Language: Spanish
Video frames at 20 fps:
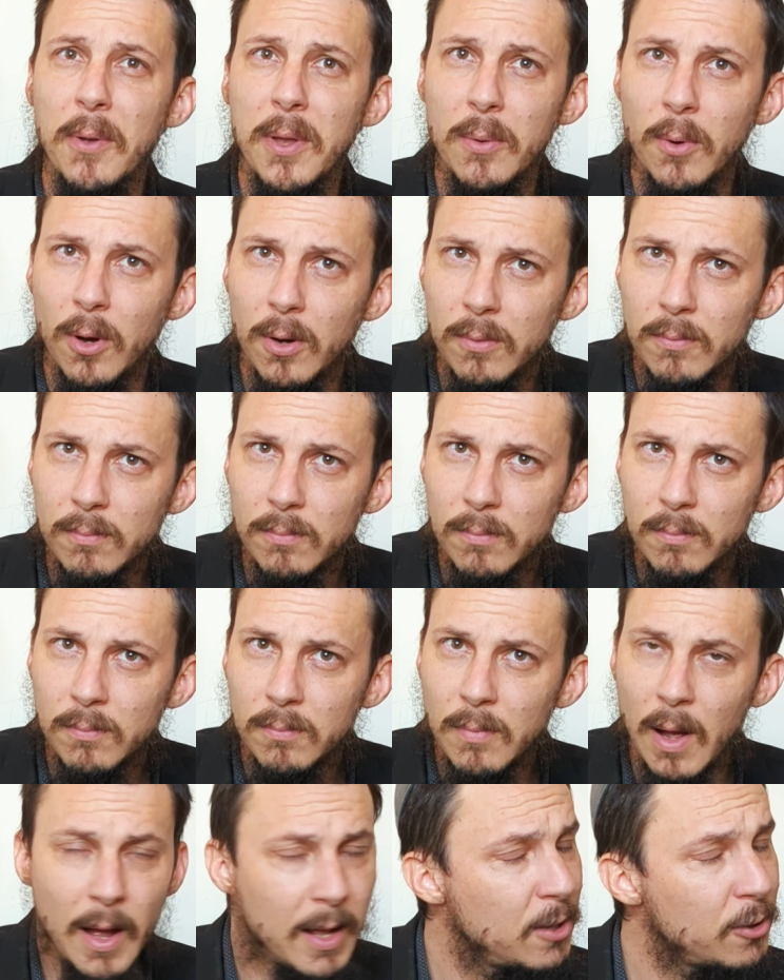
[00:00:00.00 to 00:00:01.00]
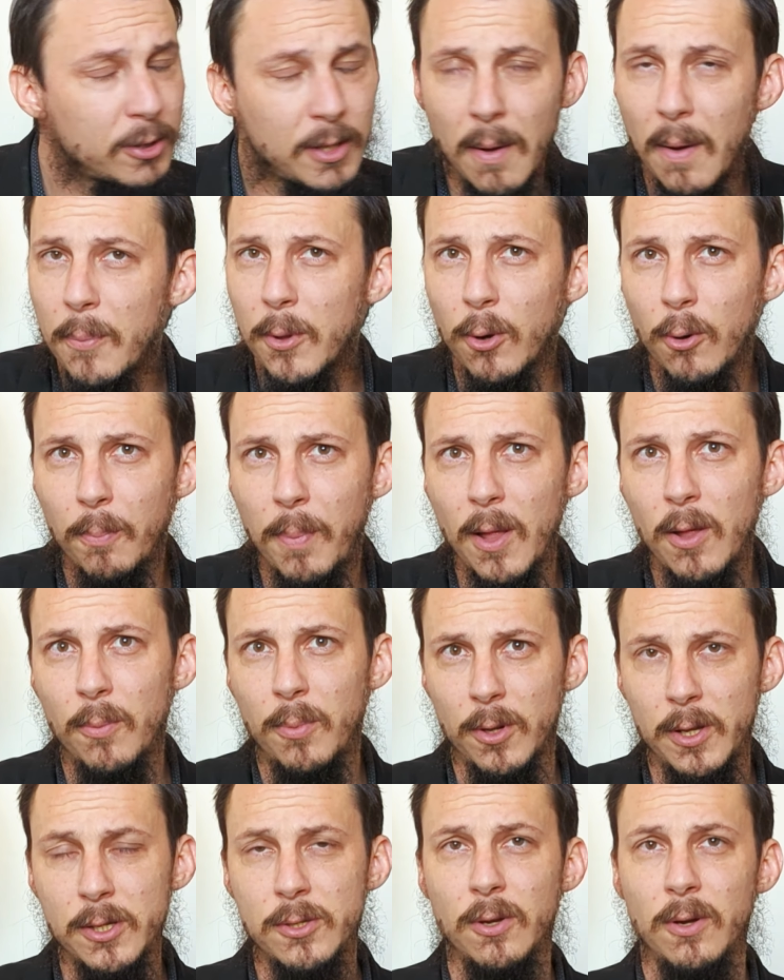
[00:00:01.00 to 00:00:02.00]
vivo. Él no estaba preocupado
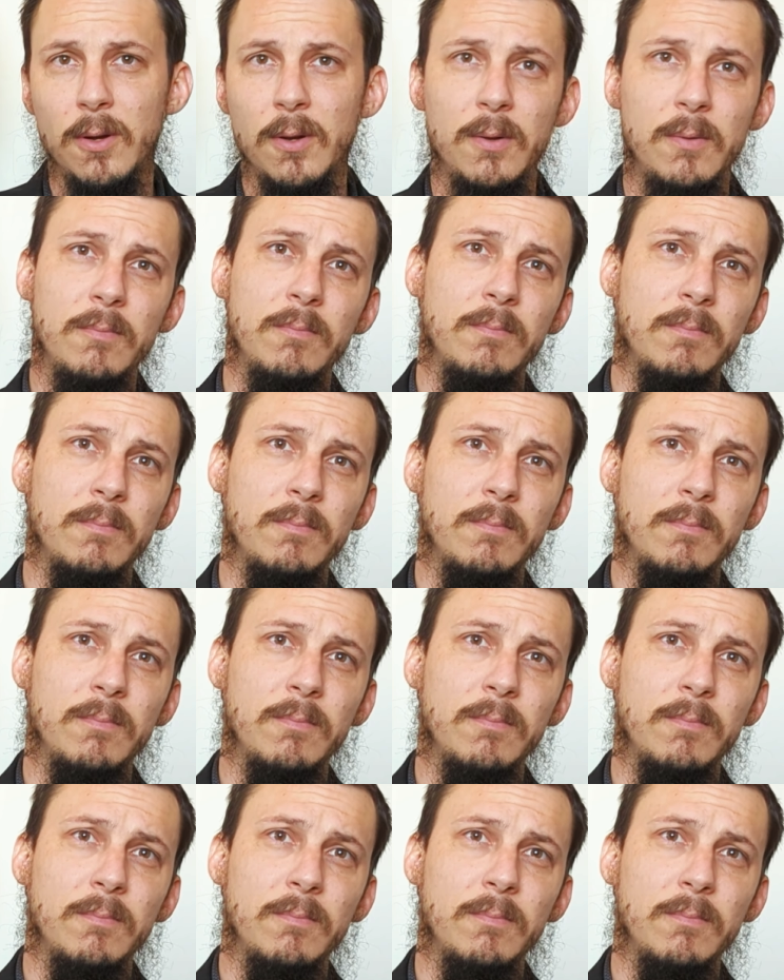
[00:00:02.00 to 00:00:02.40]
por eso.